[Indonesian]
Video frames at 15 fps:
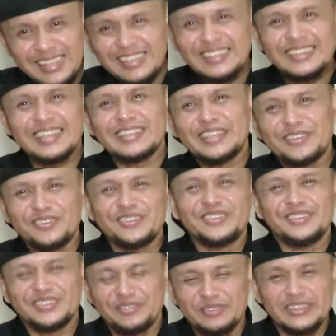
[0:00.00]
Kita tengok
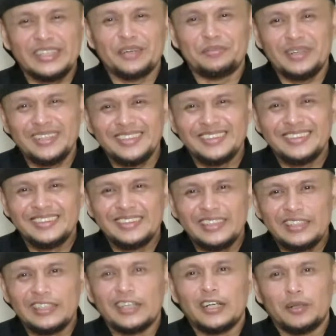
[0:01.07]
yuk seperti apa.
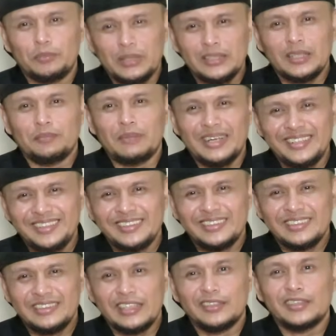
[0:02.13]
Ini adalah berita
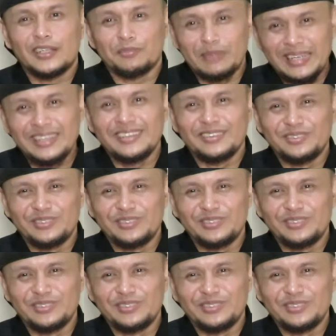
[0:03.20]
baik dan terbaik